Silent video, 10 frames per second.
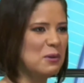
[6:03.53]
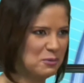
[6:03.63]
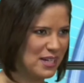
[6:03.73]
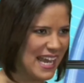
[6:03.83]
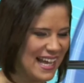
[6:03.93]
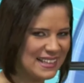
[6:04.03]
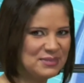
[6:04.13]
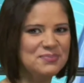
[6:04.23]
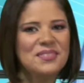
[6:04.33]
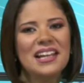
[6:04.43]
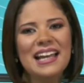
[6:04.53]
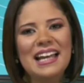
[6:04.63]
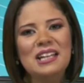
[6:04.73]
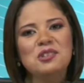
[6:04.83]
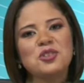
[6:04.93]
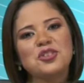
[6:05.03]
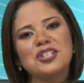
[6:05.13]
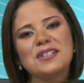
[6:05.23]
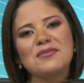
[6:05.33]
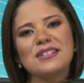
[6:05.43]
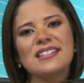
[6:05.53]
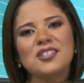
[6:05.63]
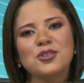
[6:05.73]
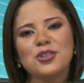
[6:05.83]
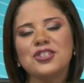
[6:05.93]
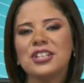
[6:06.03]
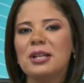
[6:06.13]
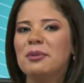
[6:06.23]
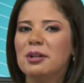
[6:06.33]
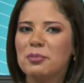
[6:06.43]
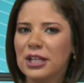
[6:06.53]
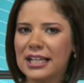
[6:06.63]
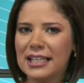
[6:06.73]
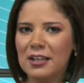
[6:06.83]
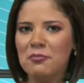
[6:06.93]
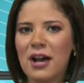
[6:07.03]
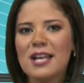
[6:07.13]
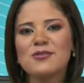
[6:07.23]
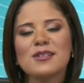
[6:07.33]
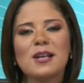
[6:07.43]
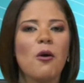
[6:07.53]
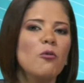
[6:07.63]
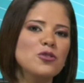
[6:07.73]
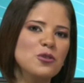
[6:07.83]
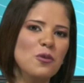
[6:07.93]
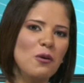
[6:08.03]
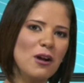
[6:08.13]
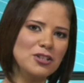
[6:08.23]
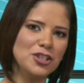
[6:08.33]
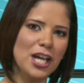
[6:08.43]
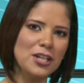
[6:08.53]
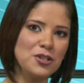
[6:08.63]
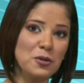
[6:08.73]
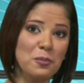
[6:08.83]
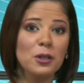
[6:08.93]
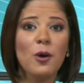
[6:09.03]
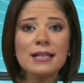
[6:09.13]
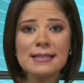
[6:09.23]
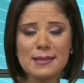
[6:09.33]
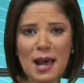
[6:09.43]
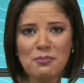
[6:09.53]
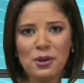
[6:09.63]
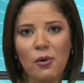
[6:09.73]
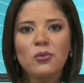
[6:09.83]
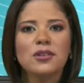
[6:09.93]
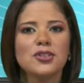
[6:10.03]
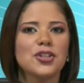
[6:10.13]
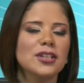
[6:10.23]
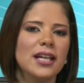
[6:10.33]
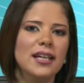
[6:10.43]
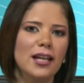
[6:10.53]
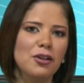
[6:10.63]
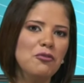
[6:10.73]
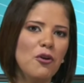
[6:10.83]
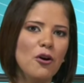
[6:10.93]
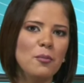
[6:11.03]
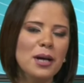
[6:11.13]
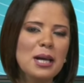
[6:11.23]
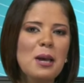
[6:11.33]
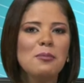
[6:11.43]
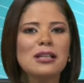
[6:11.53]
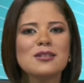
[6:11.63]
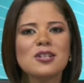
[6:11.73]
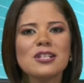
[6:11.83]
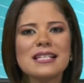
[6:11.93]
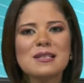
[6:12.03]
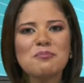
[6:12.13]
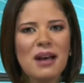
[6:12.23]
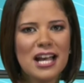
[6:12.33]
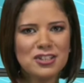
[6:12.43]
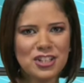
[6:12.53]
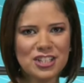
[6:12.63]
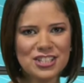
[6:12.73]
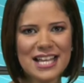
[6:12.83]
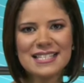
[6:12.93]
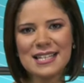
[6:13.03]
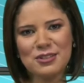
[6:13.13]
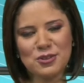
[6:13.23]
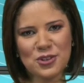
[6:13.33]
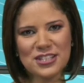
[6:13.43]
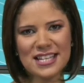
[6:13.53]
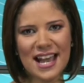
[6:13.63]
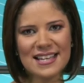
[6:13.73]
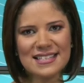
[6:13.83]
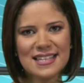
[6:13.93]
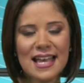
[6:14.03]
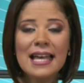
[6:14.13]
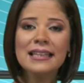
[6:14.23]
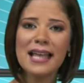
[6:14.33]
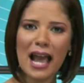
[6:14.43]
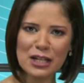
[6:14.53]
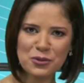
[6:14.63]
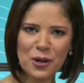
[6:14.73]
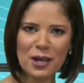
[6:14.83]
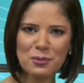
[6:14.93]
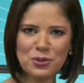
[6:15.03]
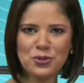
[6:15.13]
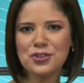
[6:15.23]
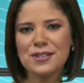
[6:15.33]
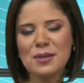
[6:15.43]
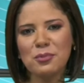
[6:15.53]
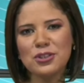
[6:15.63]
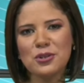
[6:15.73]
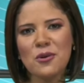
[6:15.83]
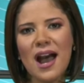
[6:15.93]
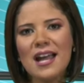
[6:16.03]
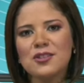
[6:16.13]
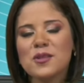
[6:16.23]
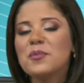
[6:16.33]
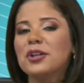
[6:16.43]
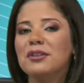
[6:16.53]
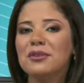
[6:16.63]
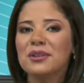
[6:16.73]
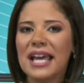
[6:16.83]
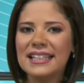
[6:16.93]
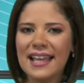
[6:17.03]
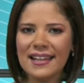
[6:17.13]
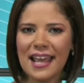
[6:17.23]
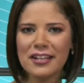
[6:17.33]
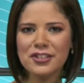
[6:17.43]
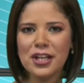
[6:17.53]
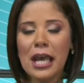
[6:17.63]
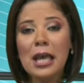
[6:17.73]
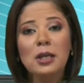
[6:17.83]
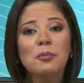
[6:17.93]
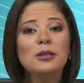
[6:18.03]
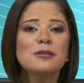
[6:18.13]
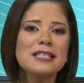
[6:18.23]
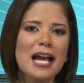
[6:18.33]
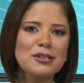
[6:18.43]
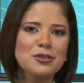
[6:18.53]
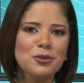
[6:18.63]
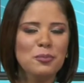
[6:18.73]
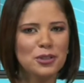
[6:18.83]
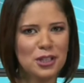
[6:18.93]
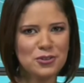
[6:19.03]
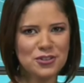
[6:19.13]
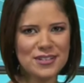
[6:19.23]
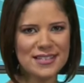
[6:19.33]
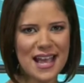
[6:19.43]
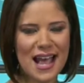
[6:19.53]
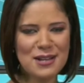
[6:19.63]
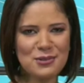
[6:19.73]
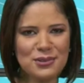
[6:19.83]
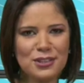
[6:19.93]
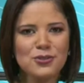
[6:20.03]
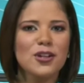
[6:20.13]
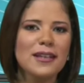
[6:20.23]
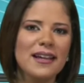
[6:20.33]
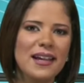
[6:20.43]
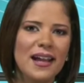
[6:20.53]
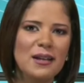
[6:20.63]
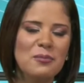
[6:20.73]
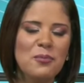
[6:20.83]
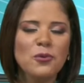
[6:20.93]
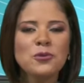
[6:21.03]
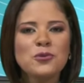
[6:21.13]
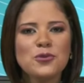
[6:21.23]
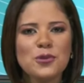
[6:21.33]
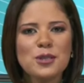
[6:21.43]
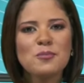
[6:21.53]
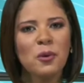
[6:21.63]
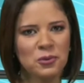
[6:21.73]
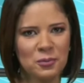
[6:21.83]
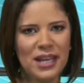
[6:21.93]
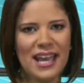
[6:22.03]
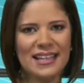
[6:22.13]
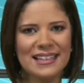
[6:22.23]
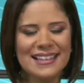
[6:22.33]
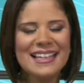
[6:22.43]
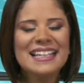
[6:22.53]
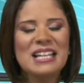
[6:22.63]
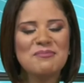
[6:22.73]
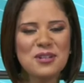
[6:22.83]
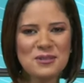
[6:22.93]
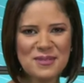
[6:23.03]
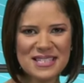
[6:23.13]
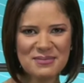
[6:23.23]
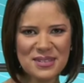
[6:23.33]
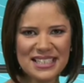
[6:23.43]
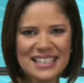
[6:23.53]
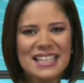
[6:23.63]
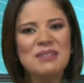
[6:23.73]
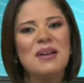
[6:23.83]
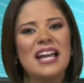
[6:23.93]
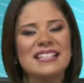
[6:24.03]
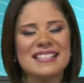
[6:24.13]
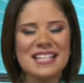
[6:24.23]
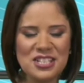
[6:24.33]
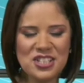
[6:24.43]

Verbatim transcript: Obrigada. E o Justiça e Você de hoje termina por aqui, mas você continua com a gente pelo WhatsApp com o TJRN Informa, pelas nossas páginas das redes sociais na rádio web Justiça Potiguar, disponível na internet e pelo site do Poder Judiciário, tjrn.juiz.br. Na próxima semana tem mais.